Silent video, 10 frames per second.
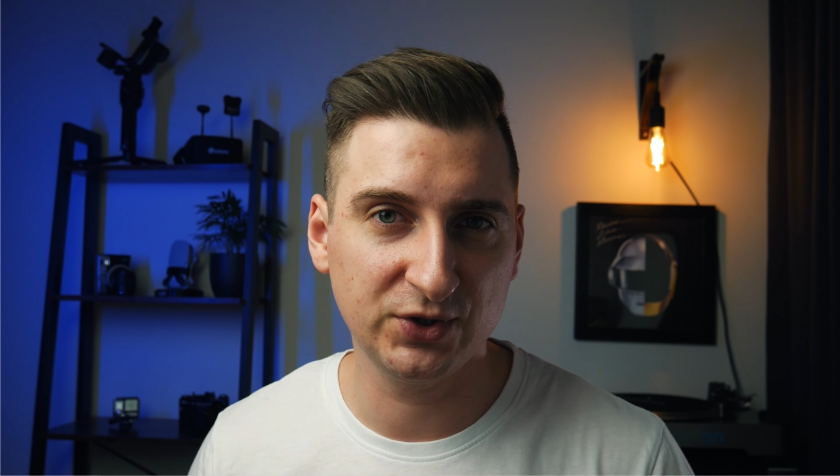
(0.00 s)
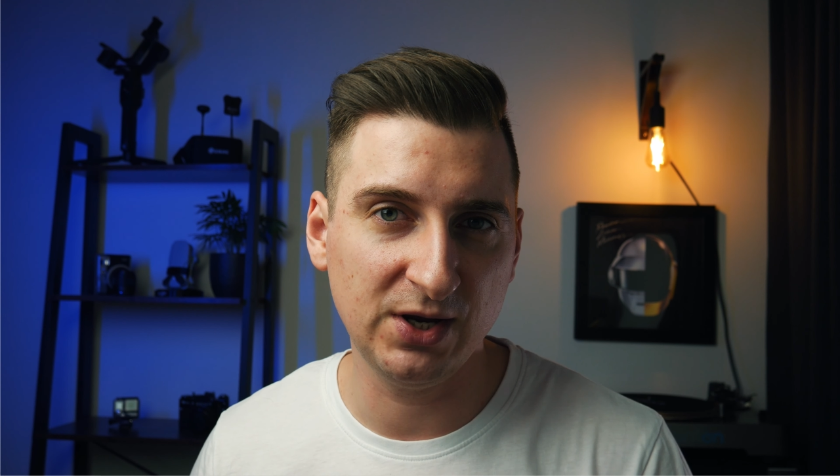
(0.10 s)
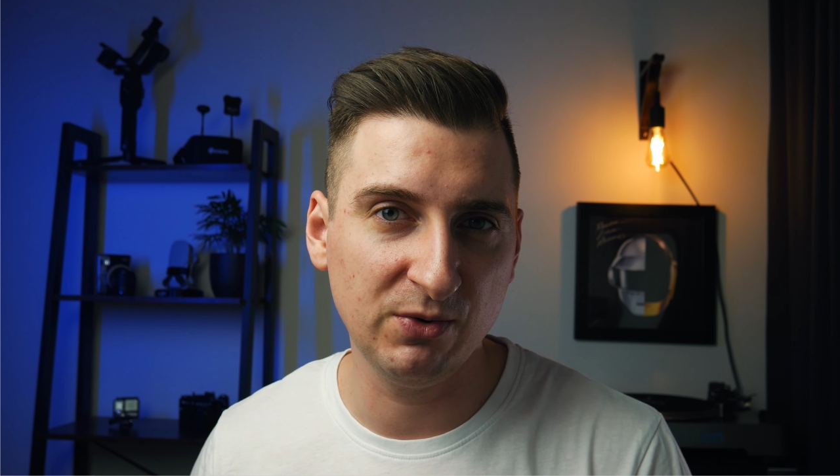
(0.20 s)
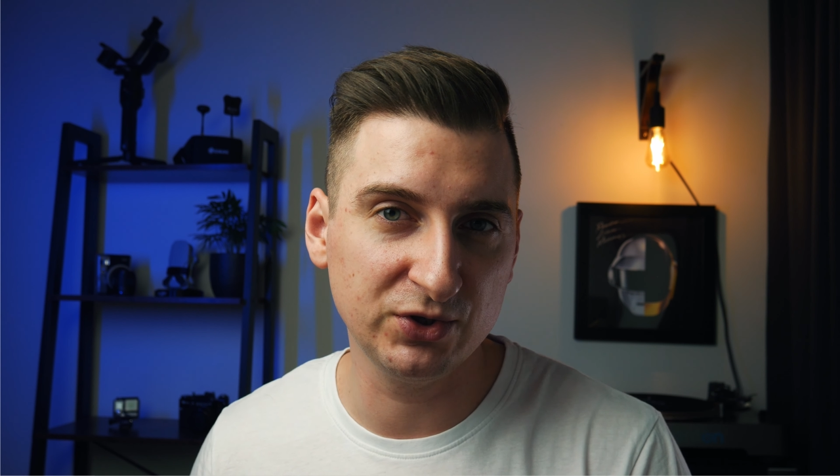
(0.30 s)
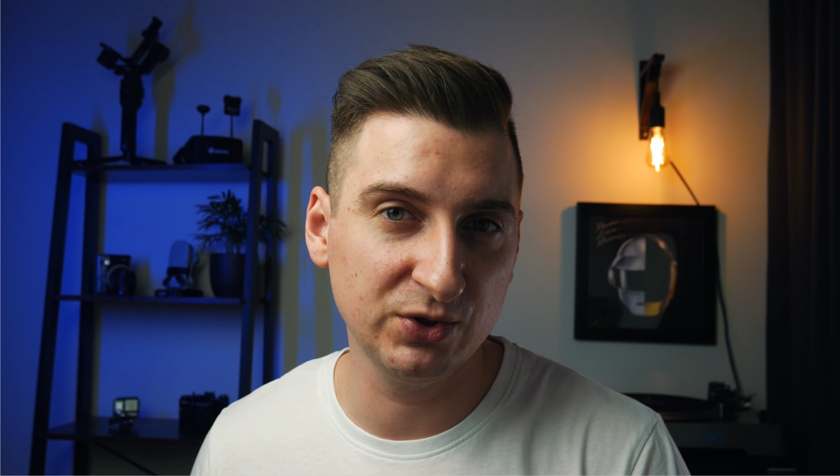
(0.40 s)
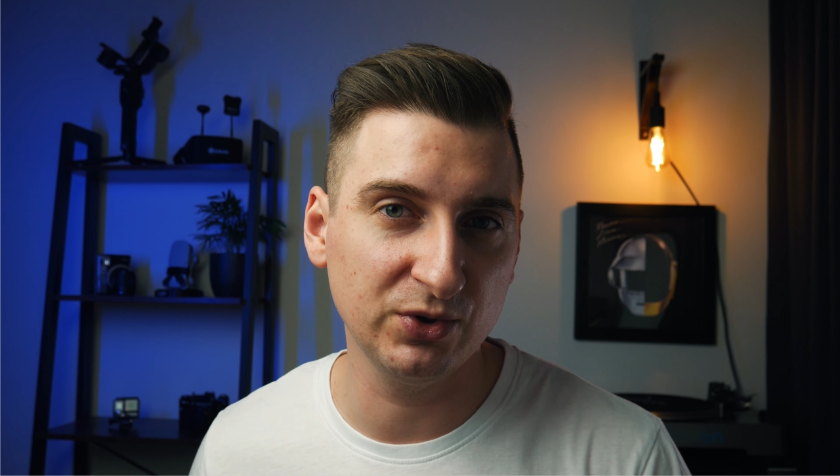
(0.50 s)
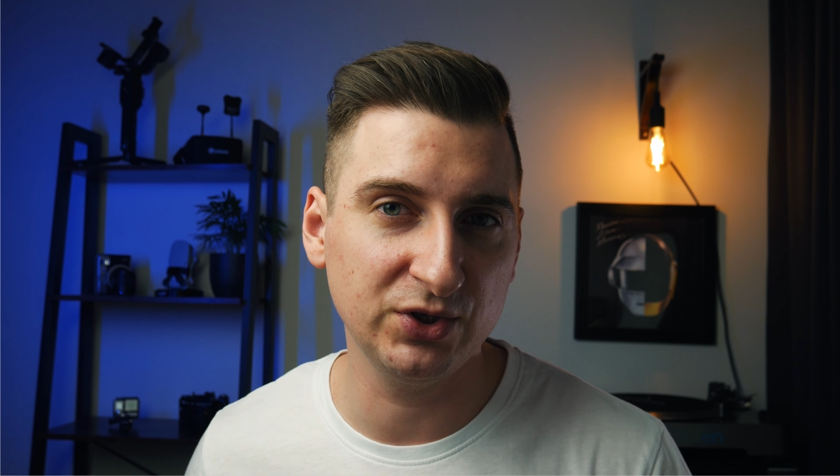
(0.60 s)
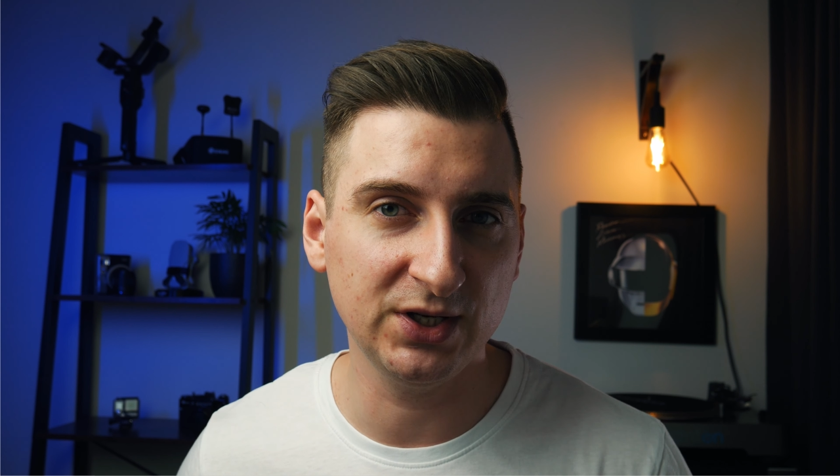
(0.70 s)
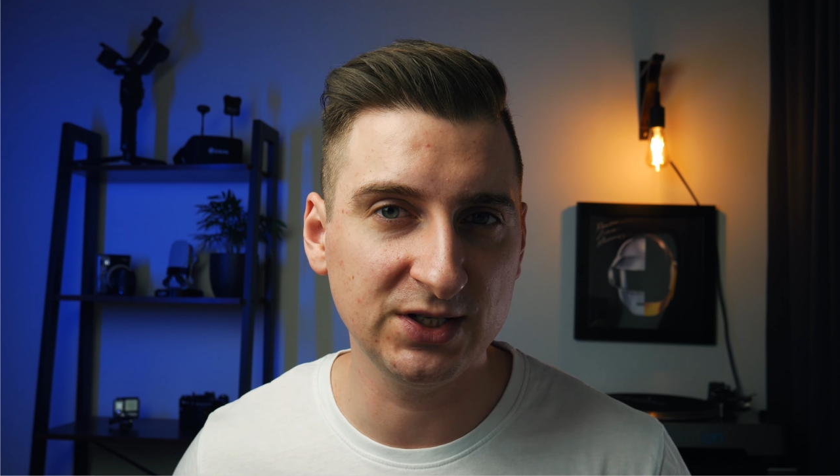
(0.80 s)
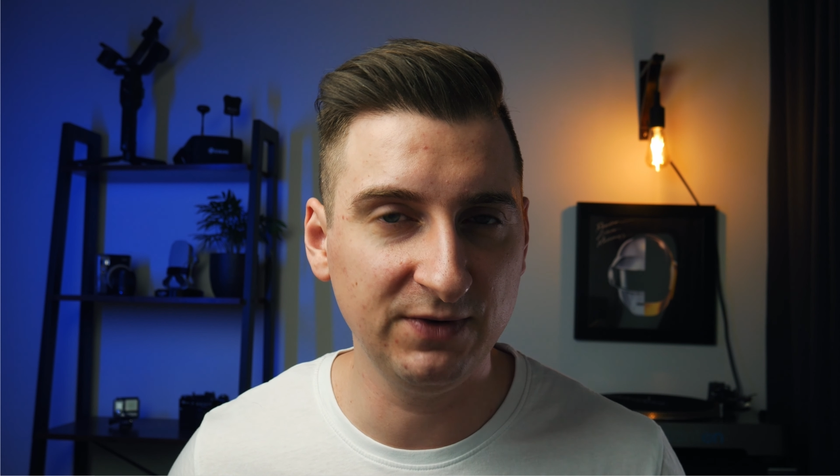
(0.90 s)
przełożyło
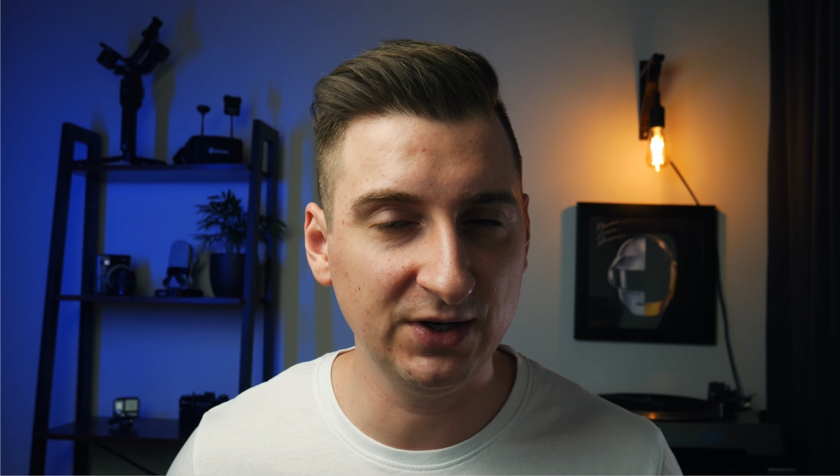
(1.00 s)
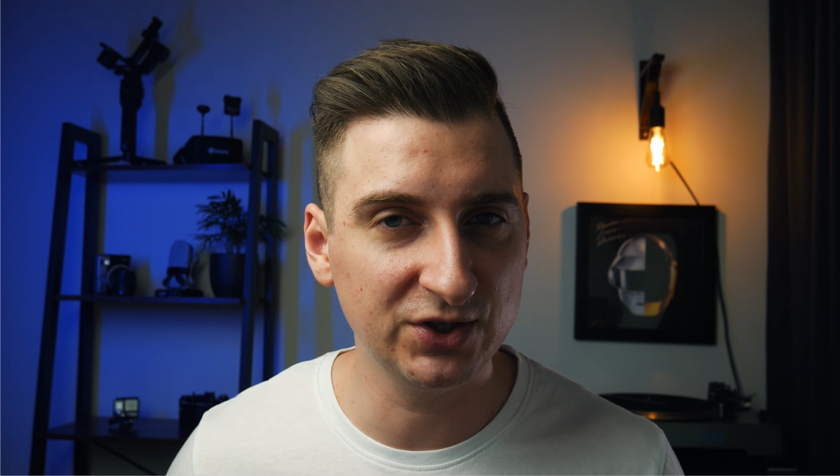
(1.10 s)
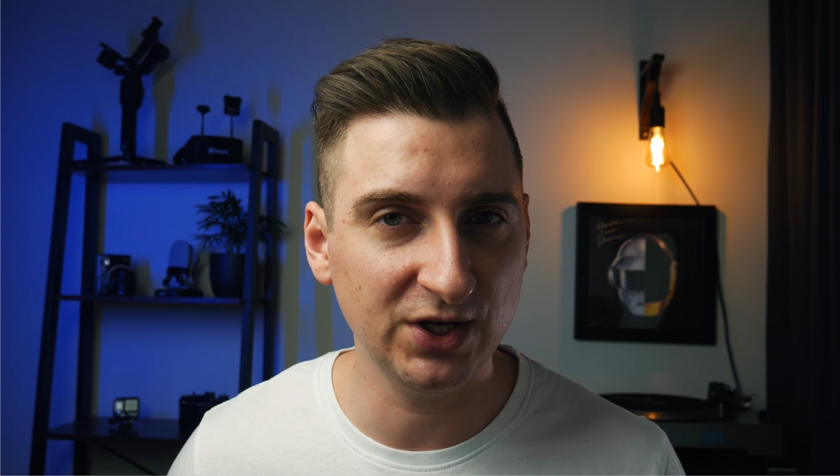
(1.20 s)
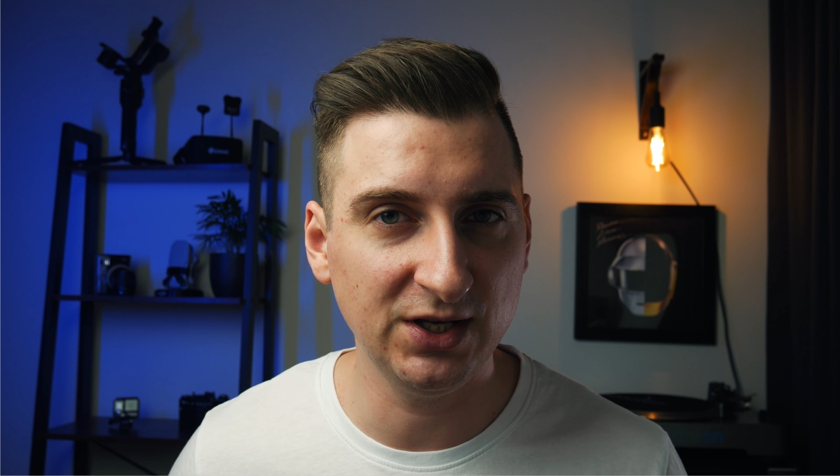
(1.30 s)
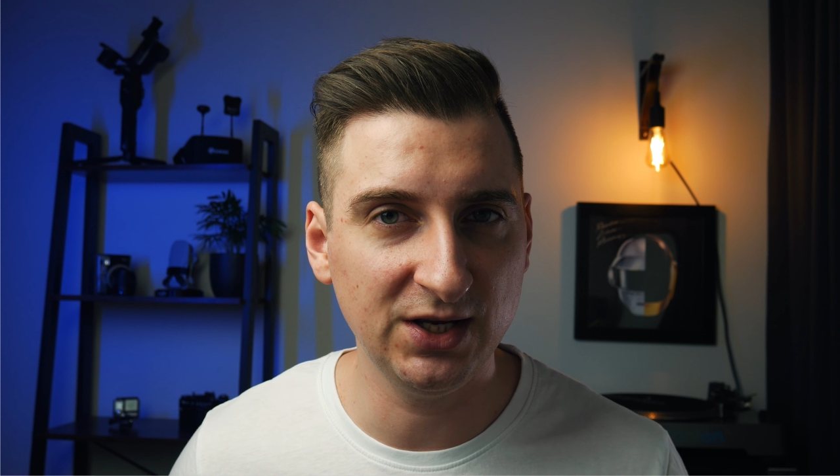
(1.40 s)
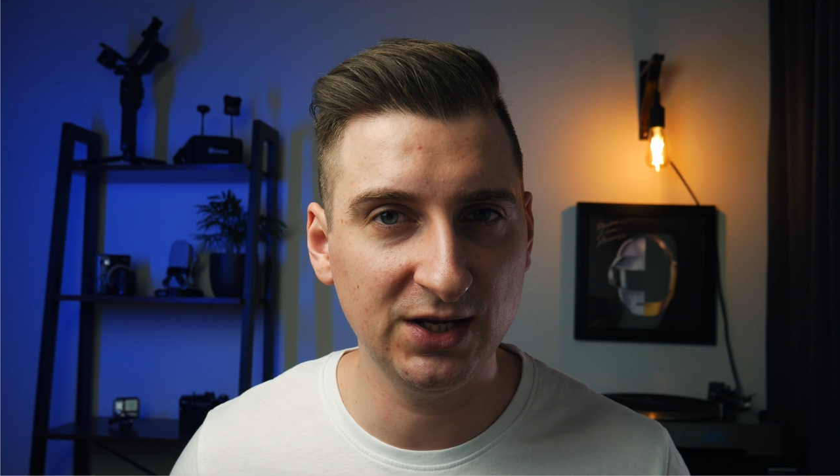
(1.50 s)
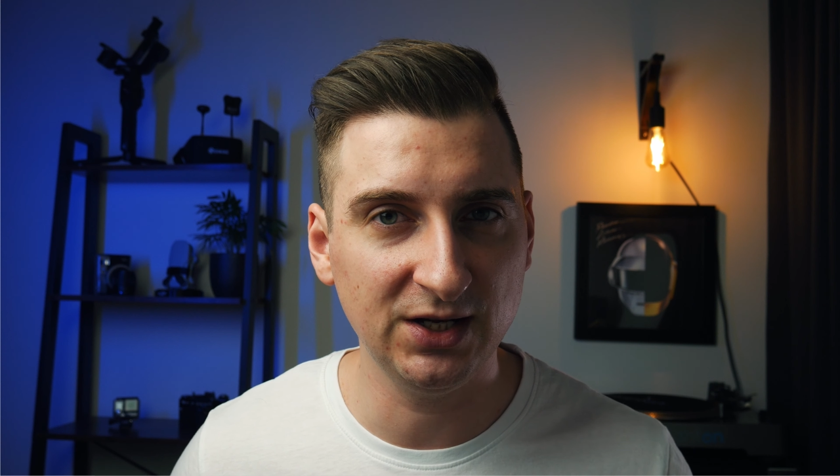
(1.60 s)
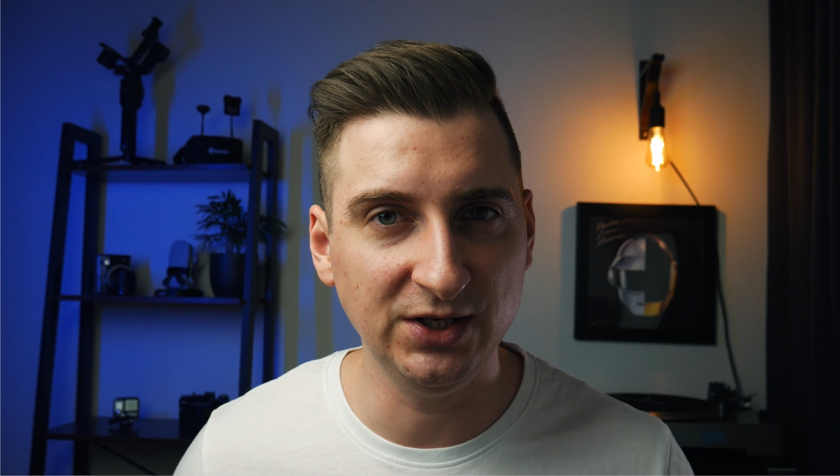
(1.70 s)
się na zwiększenie